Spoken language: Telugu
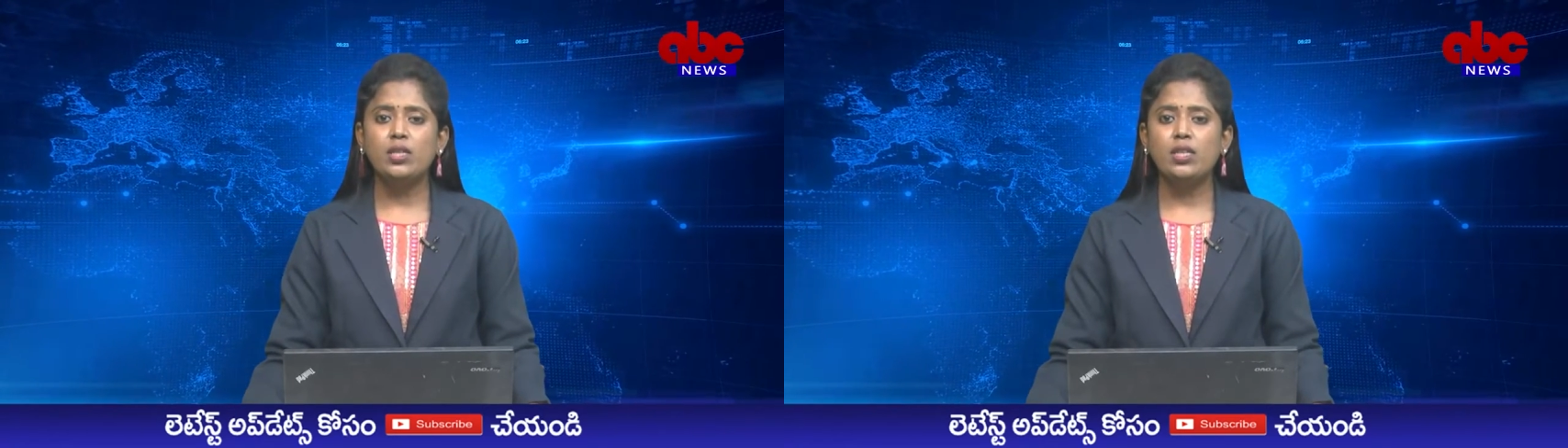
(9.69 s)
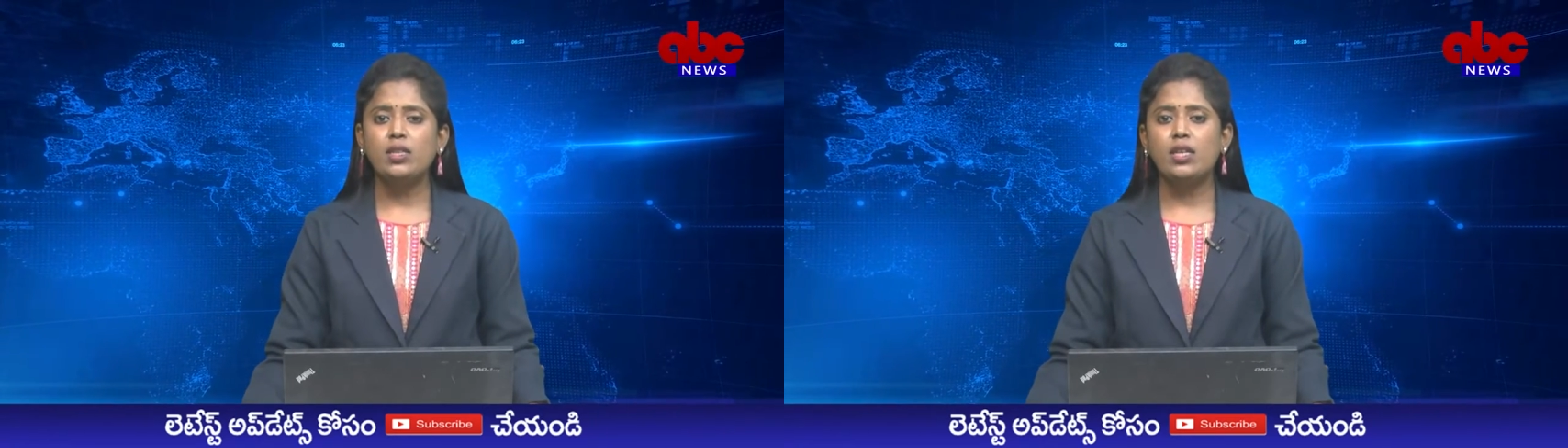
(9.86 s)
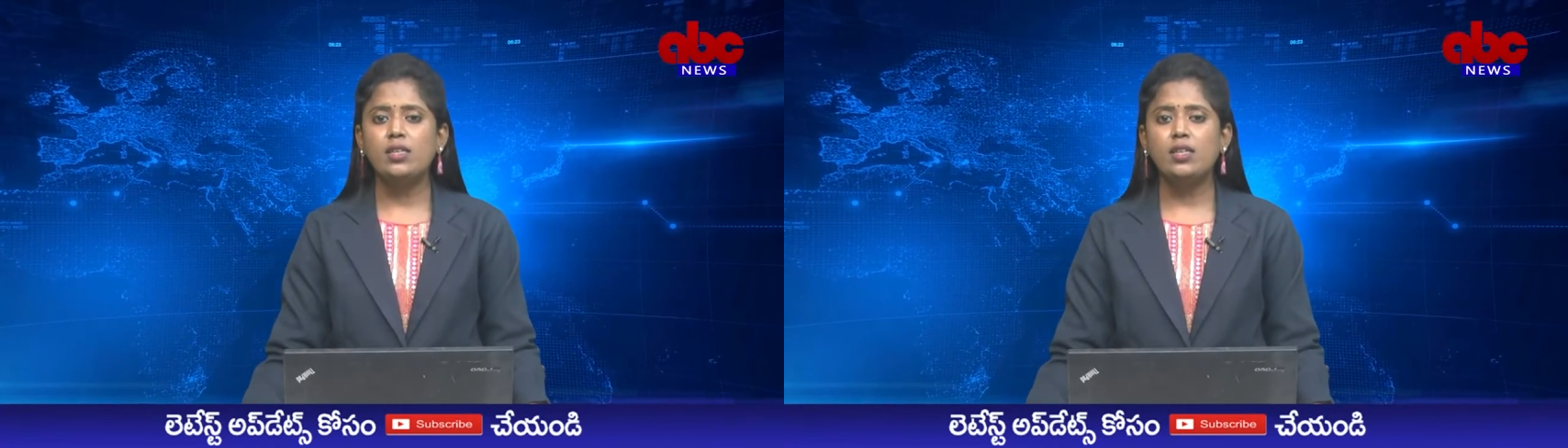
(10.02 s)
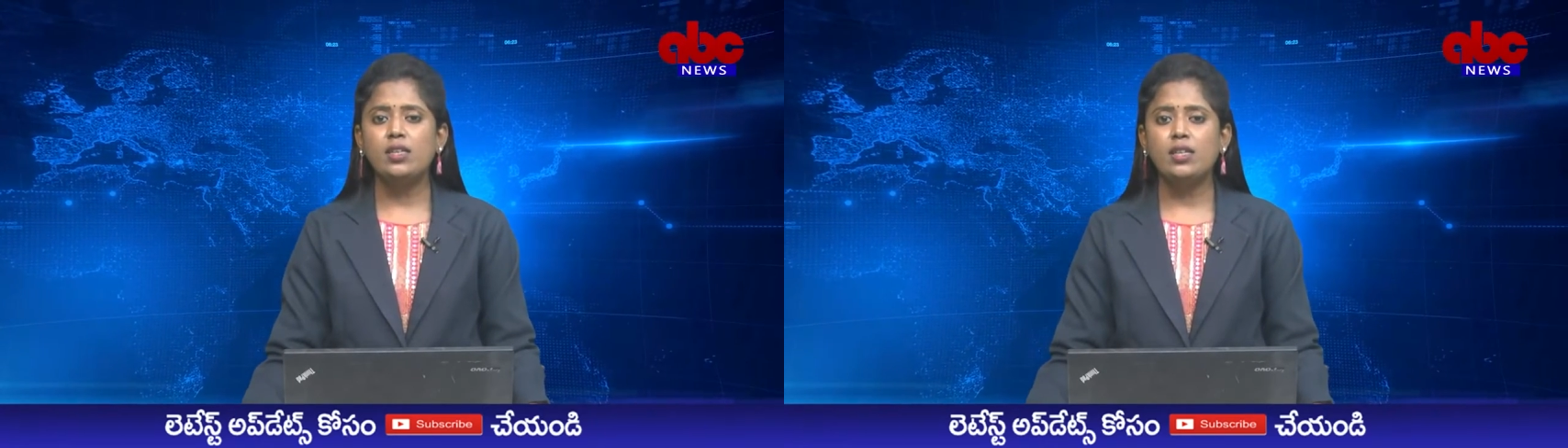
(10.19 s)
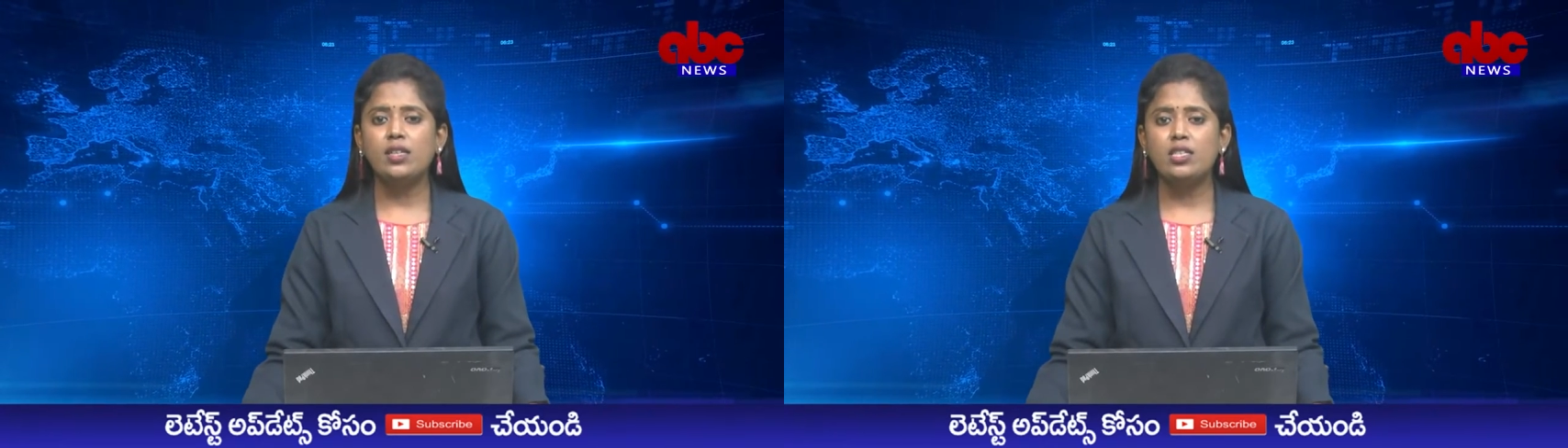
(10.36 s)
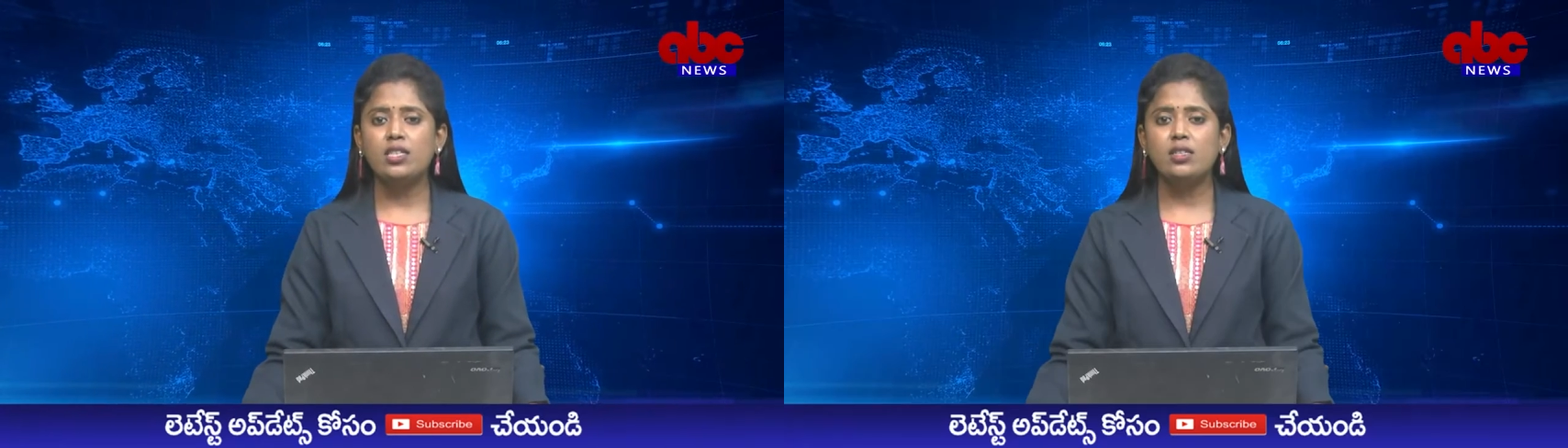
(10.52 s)
శ్రద్ధాంజలి
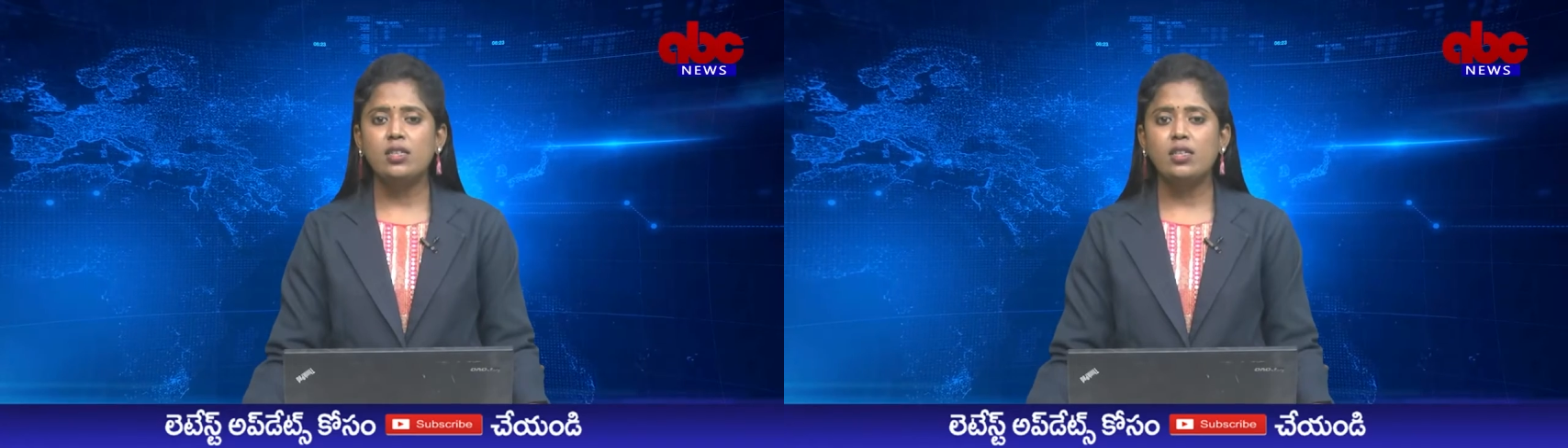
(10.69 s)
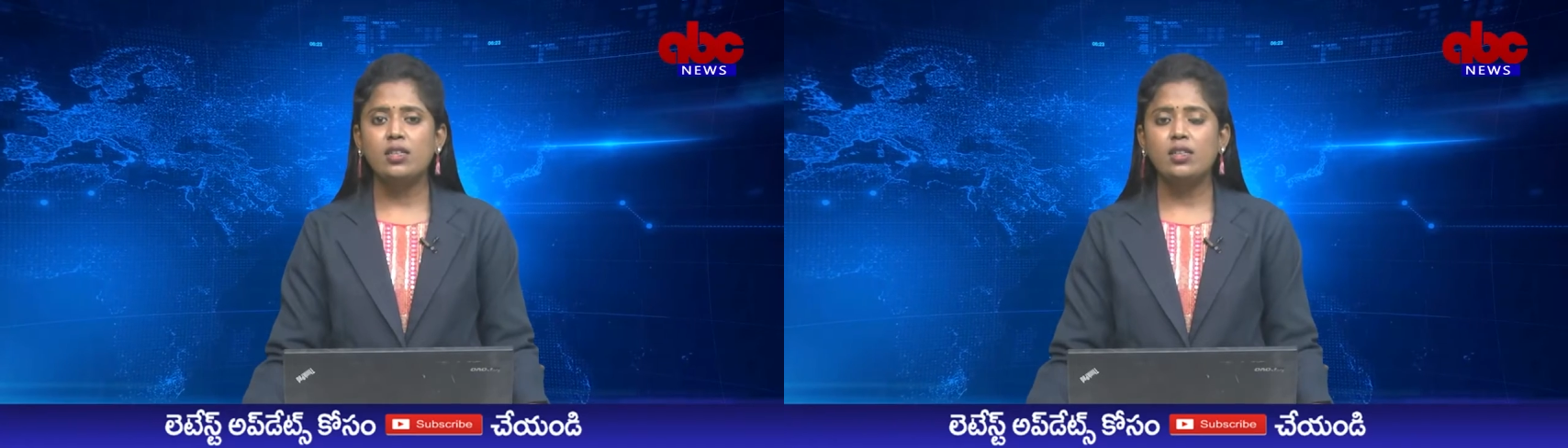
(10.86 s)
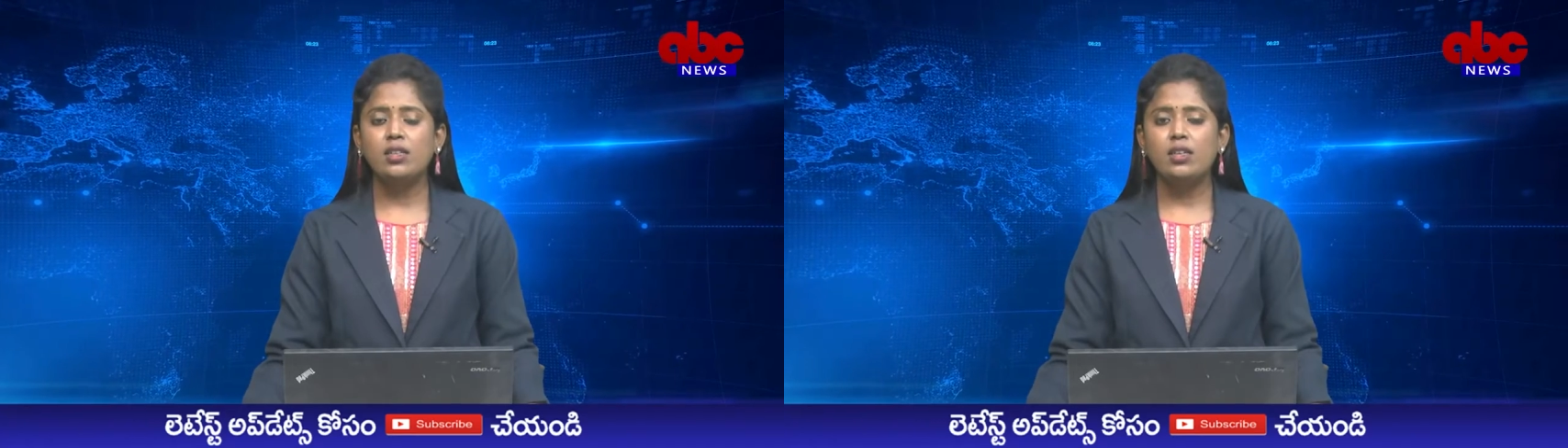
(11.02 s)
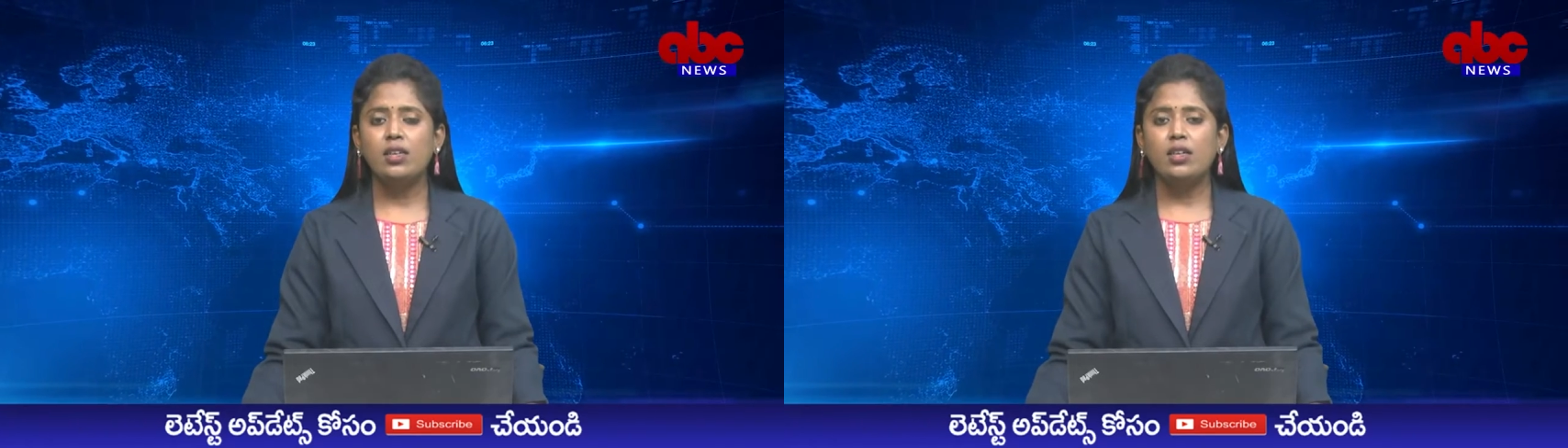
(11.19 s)
ఘటించడం జరిగింది